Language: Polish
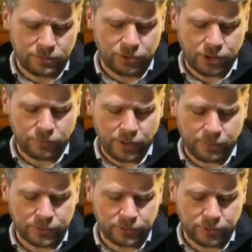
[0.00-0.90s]
dziejów
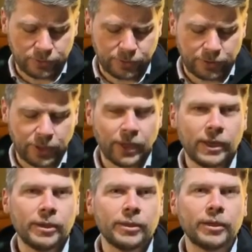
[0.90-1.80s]
apostolskich,
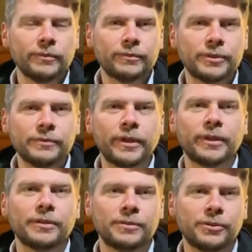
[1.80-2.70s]
wzywa
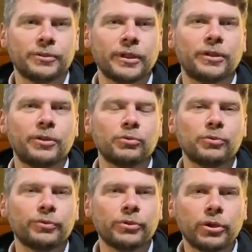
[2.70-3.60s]
nas do takiej
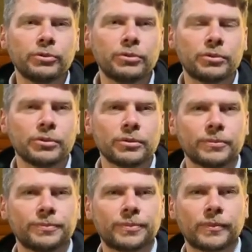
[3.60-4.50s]
ufności,
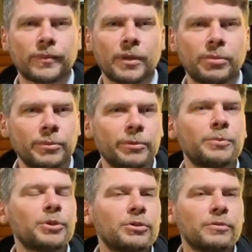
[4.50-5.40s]

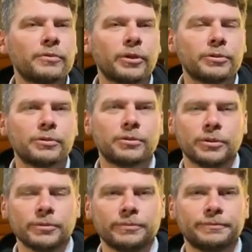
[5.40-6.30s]
pomimo
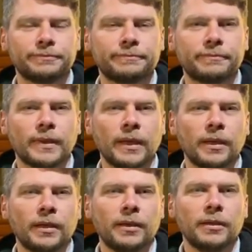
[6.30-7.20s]
przeciwności
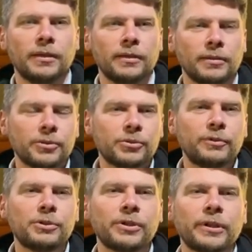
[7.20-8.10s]

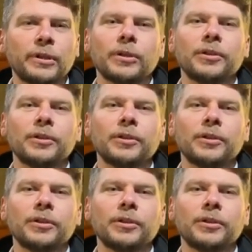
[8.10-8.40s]
Oczywiście e,